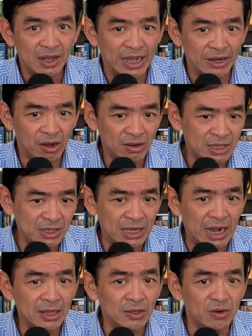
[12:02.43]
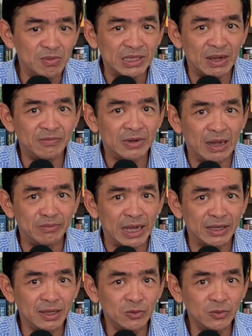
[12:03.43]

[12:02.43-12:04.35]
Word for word: là đối với các tội mà xâm phạm an